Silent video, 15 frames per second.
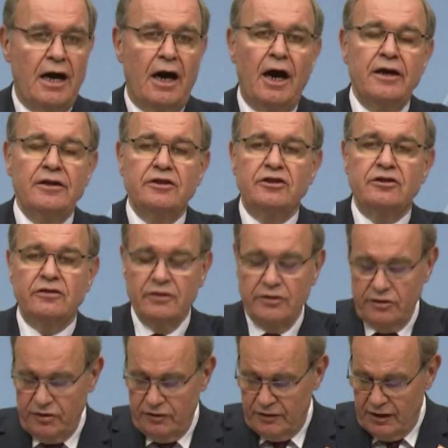
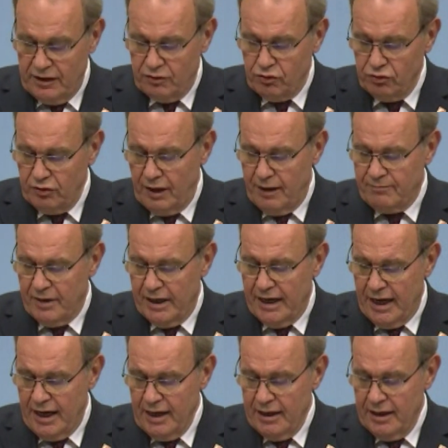ayrıştırıcı dili
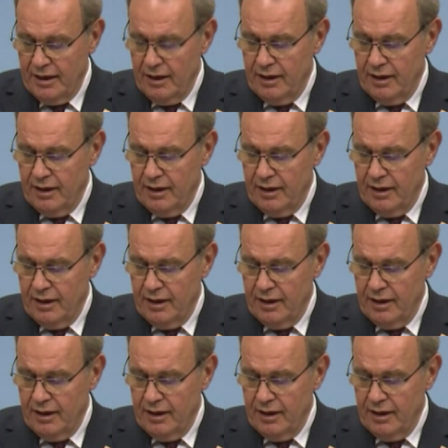kullanmaya